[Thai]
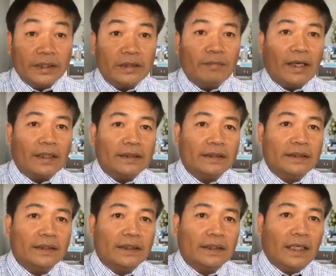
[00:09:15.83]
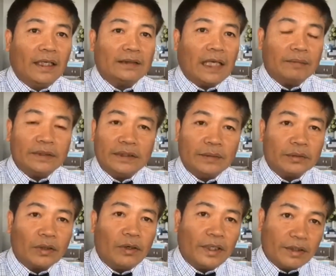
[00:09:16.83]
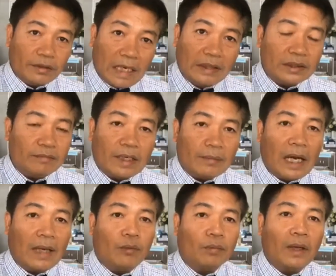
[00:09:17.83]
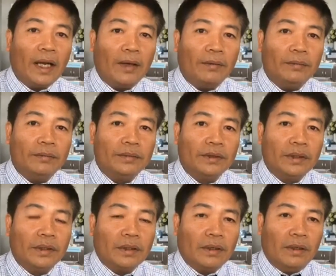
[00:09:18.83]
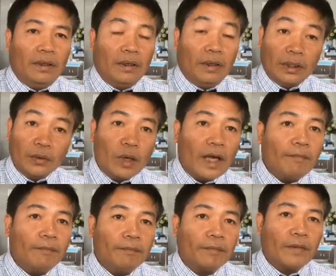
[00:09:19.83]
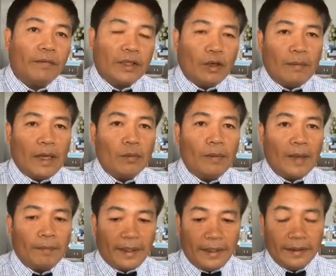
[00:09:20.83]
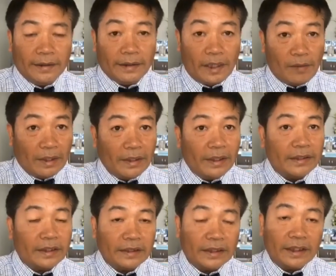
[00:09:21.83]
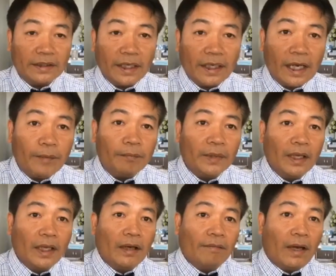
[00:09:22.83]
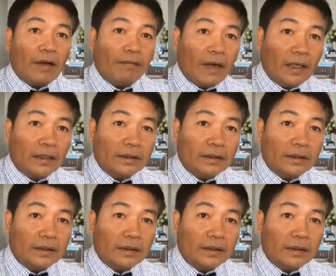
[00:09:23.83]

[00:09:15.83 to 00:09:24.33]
บ120 วันนะฮะสามสี่สิบสองนี่ก็เก้าสิบวันผ่านพ้นไปแล้ว ก็รอดูครับว่าจะออกมารูปแบบไหน แต่วันนี้ชัดเจนชัดแจ้งครับ ฝากฝั่ง